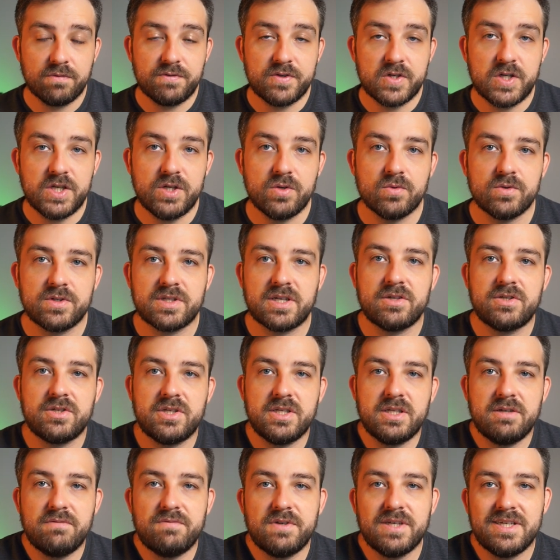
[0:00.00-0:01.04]
Sinon, ça
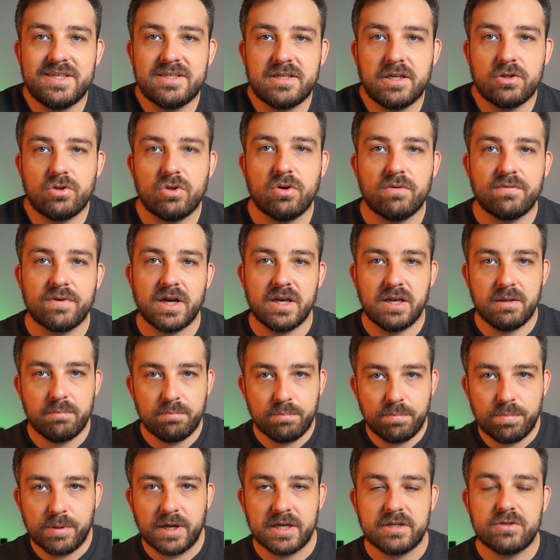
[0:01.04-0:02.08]
signifie que cette offre, elle n'est
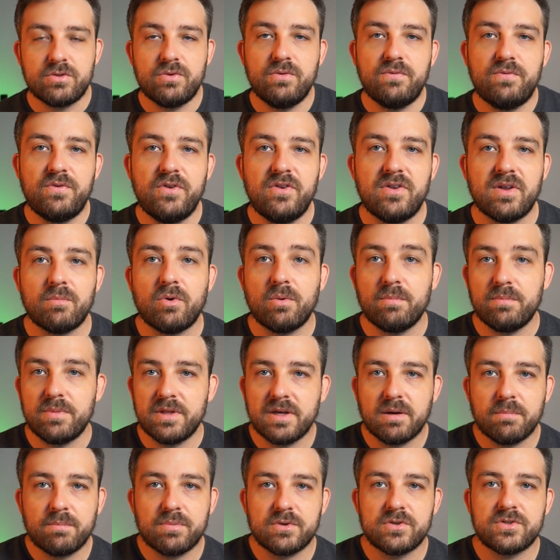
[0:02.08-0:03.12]
pas suffisamment bien
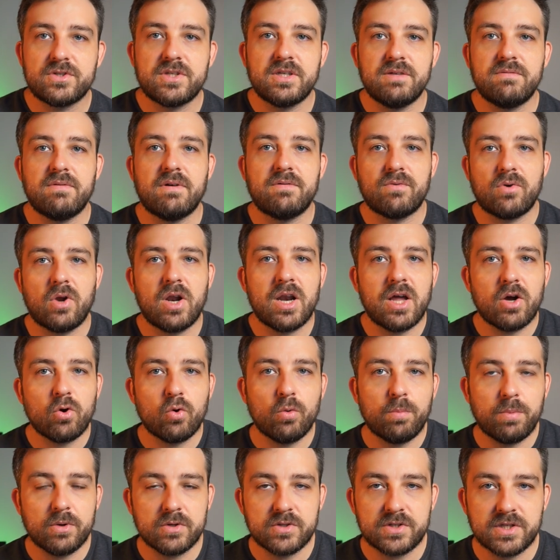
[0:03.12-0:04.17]
pensée. Il va falloir la
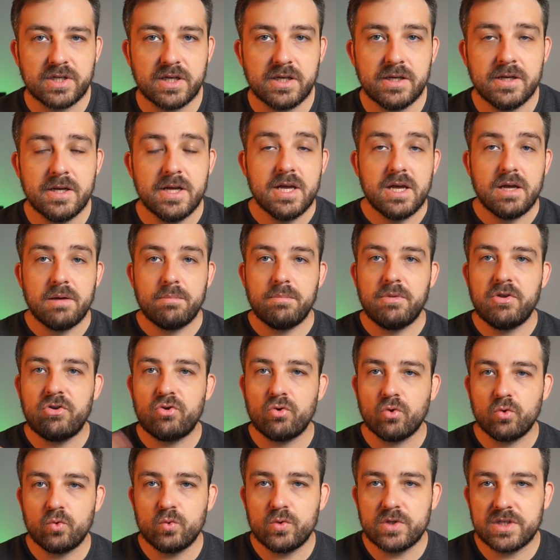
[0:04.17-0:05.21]
repenser. Mais
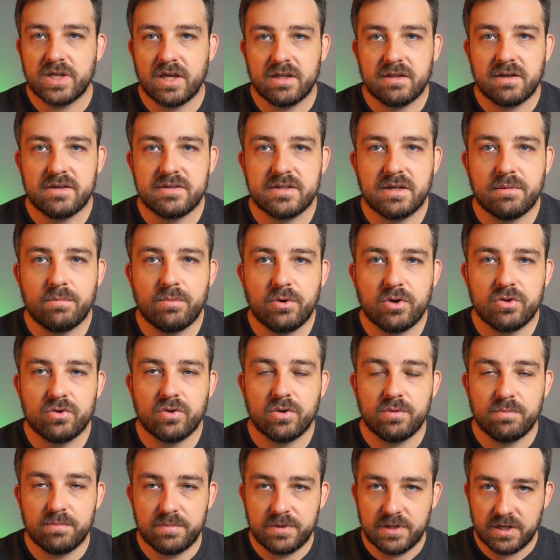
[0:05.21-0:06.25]
surtout, ce qui est très important
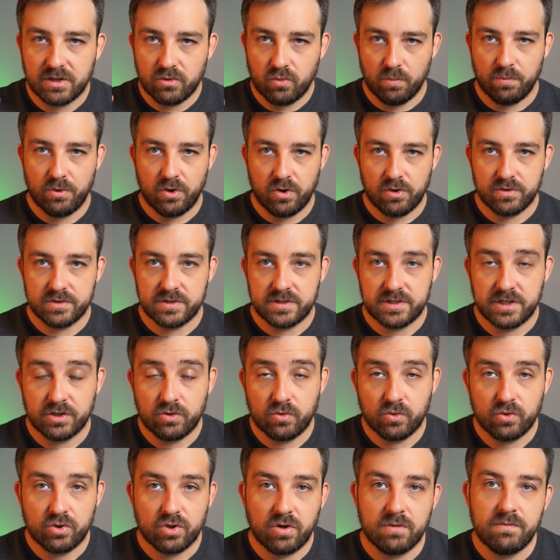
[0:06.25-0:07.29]
de bien comprendre, c'est que
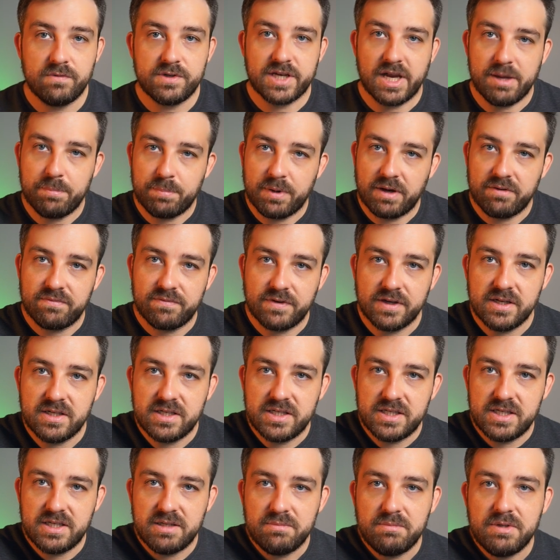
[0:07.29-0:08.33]
tant que vous n'avez pas fait
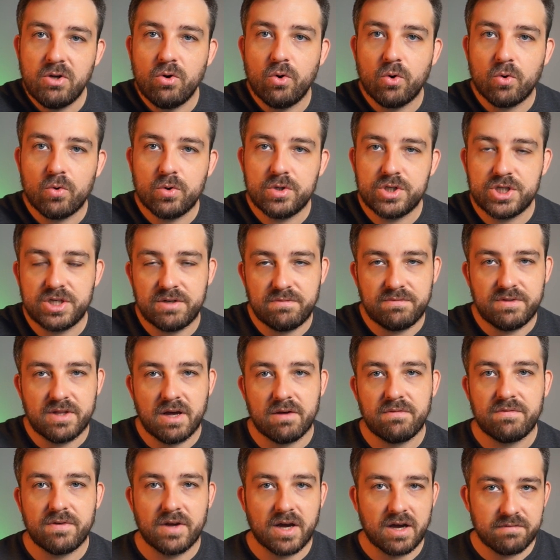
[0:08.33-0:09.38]
10 000 euros de chiffre
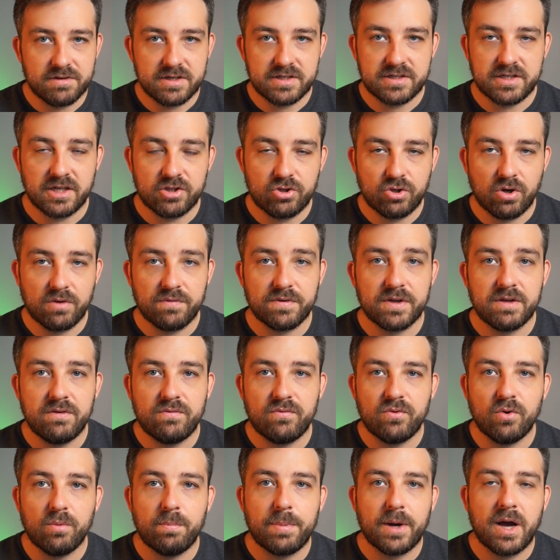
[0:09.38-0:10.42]
d'affaires avec cette offre, il ne
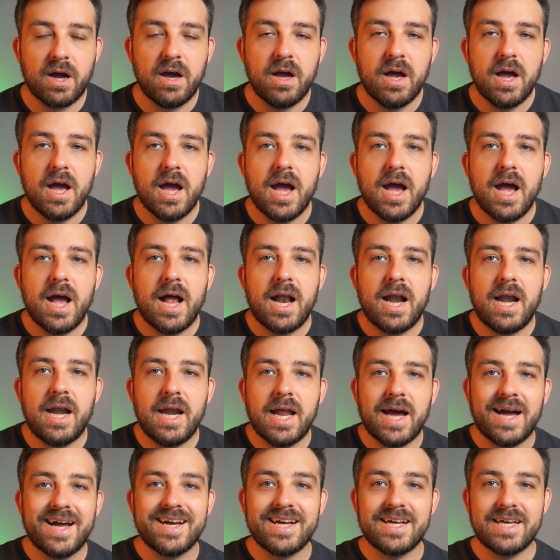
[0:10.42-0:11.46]
faut pas
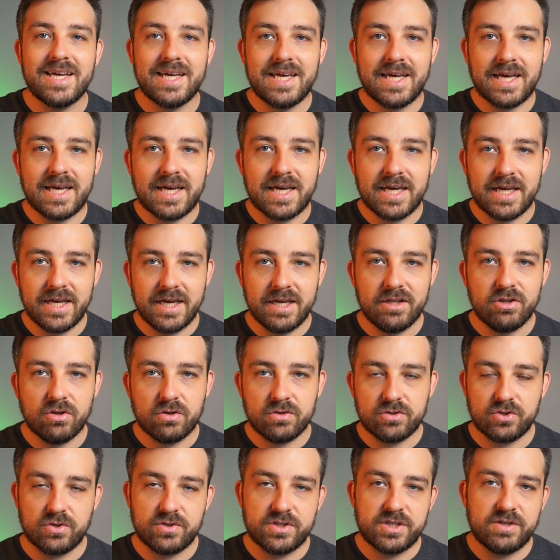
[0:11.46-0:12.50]
la créer dans le
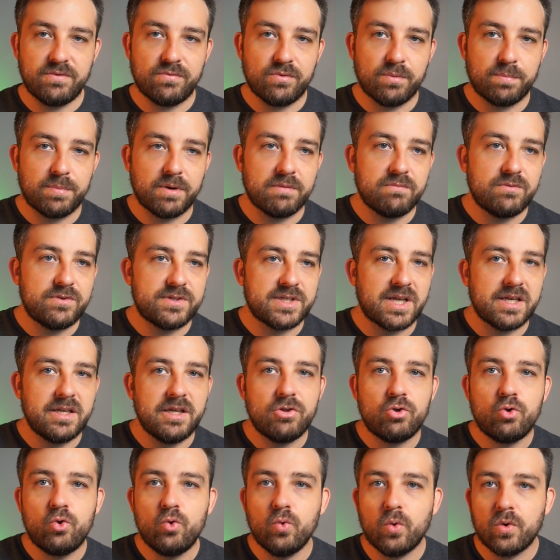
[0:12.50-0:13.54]
sens, il faut pas que vous alliez
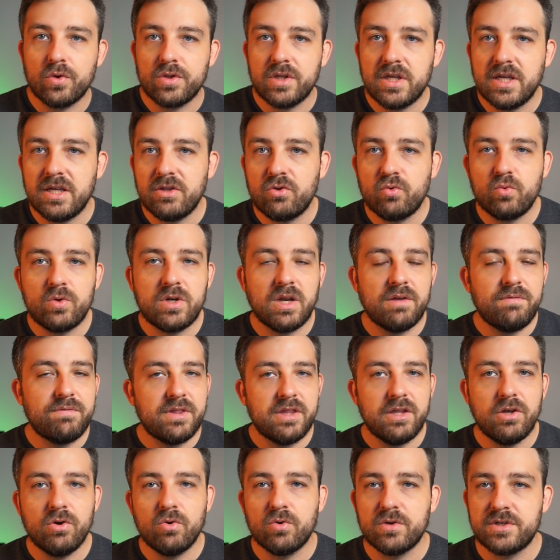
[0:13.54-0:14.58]
tourner toutes les
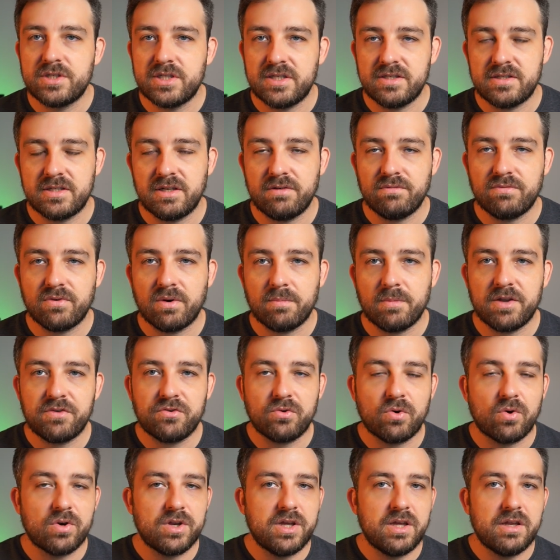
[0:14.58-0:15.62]
vidéos si c'est une
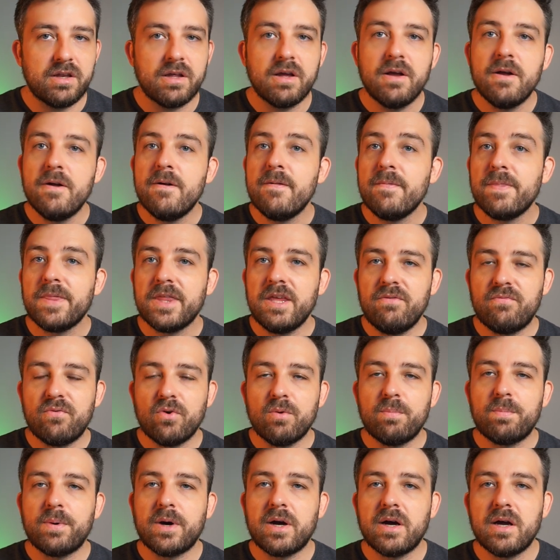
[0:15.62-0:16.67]
formation en ligne, il faut
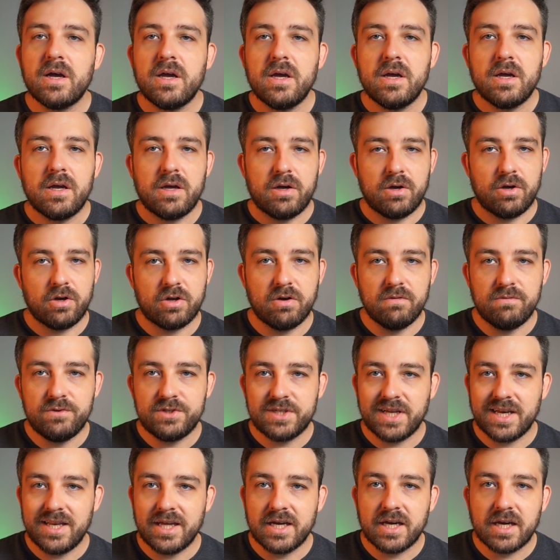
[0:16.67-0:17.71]
pas euh, que vous
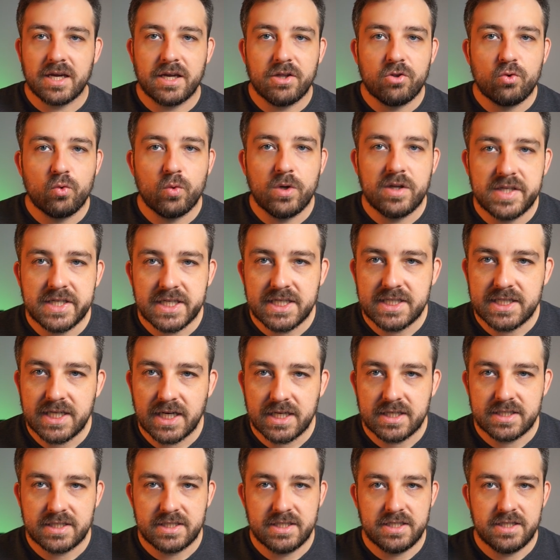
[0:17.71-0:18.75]
allez créer tous les
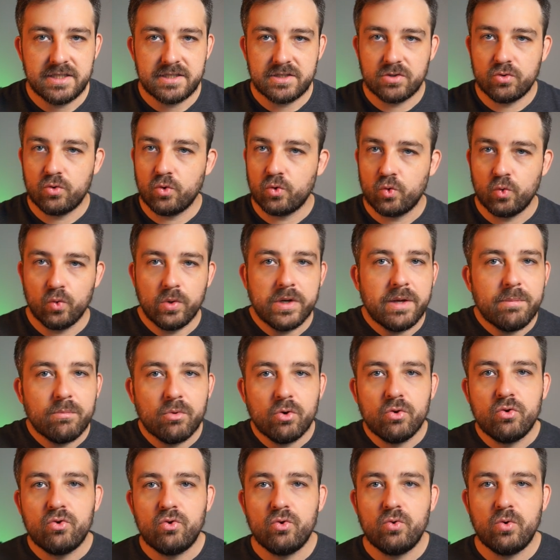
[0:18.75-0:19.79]
exercices de tous les
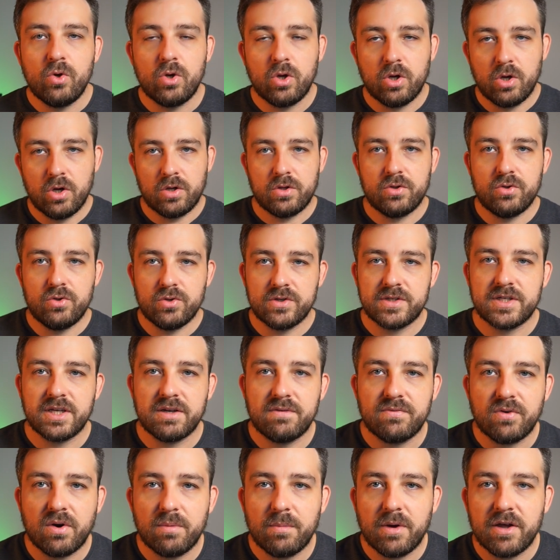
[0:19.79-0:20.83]
modules de cette
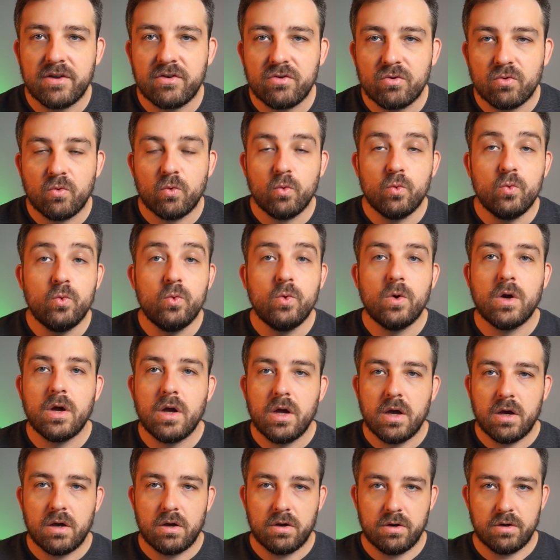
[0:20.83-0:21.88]
formation ou
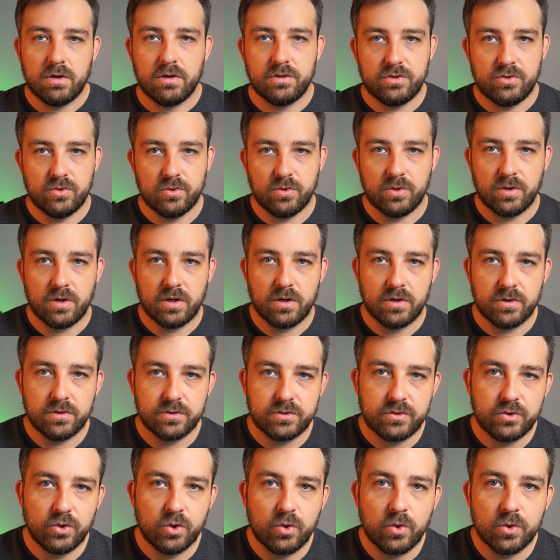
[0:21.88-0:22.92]
euh, de euh,
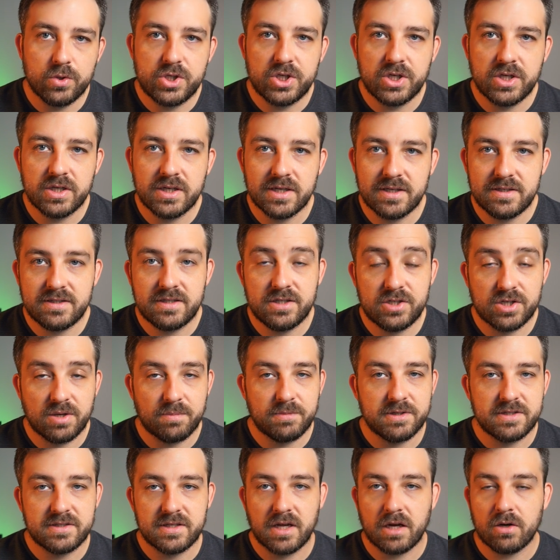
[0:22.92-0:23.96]
ce coaching si
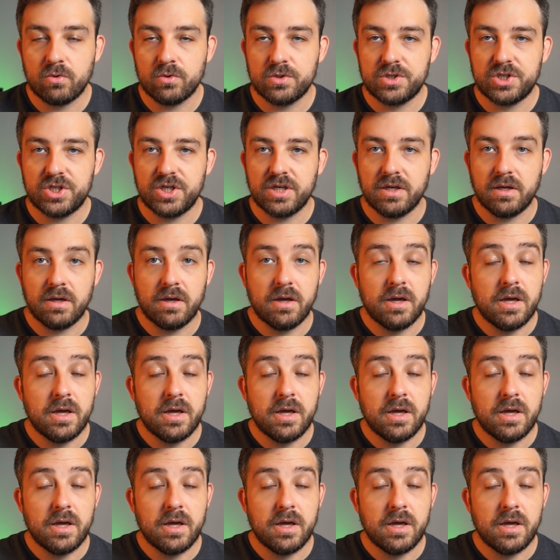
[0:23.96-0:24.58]
jamais c'est un coaching.